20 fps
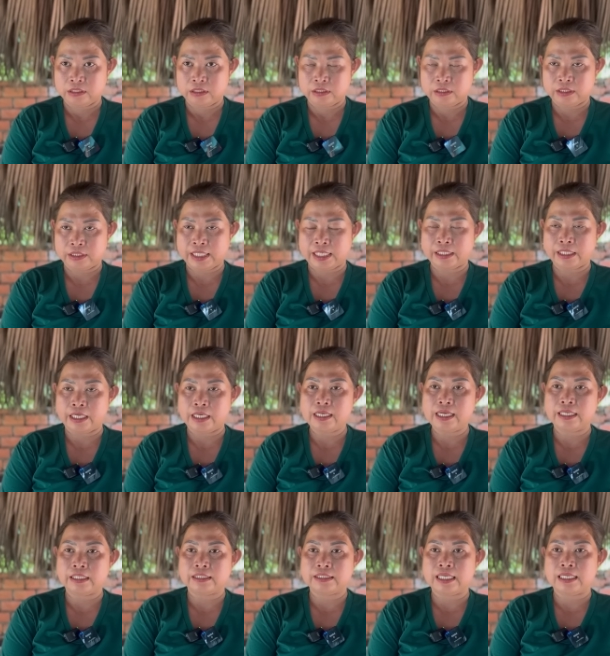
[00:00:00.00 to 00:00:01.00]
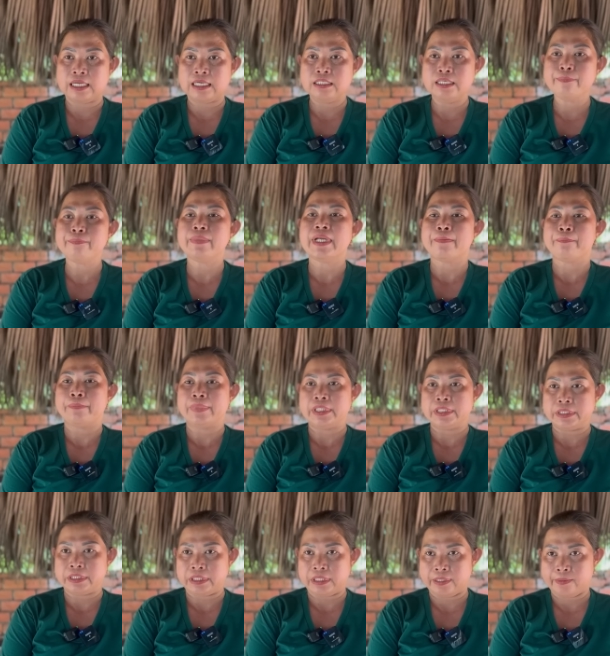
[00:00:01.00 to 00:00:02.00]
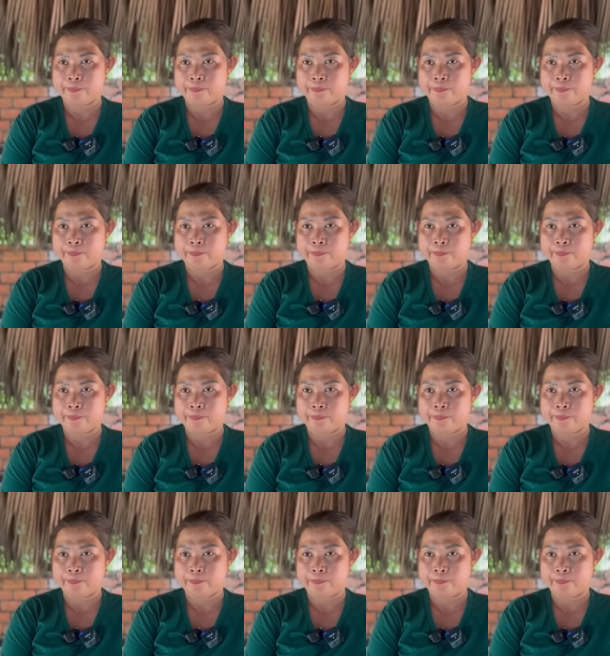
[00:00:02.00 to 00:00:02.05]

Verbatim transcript: người ta nghĩ là người ta đã giúp lòng người